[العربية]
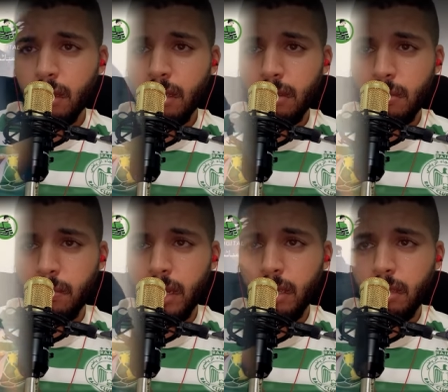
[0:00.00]
كنت
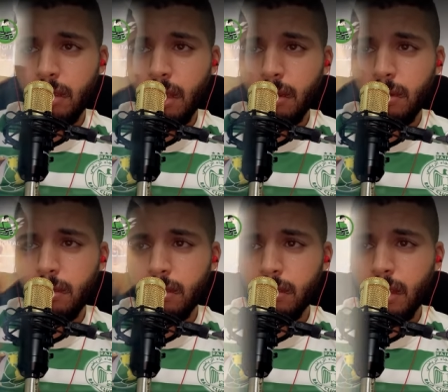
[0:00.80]
مريض
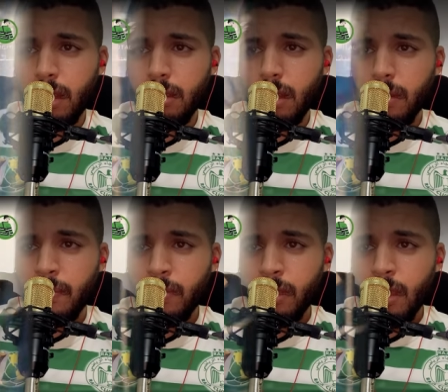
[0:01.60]
داروني السخانه
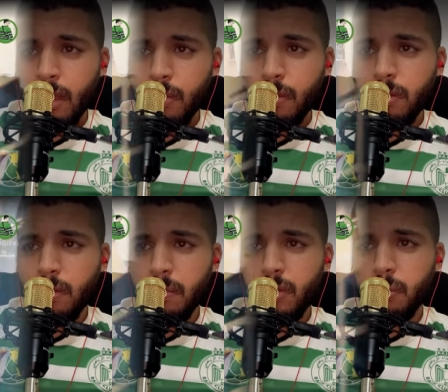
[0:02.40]

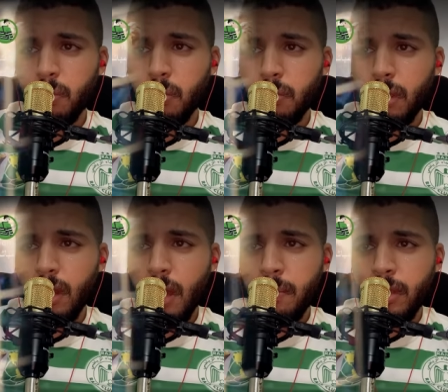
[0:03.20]
وانتم جبتوني
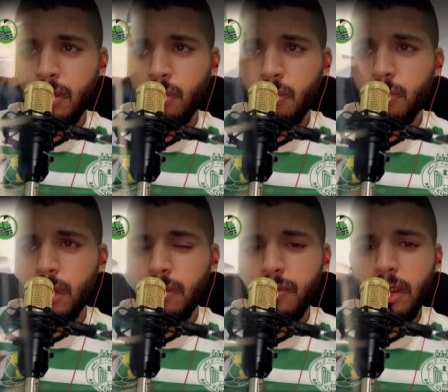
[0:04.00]
العبادي شكون
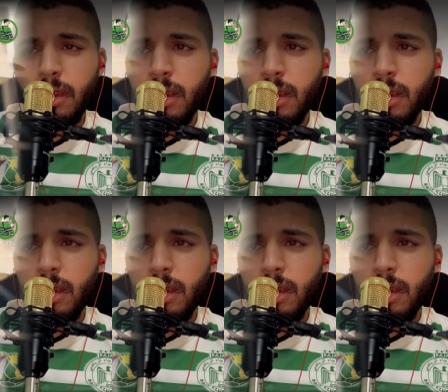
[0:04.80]
هاد الفرقة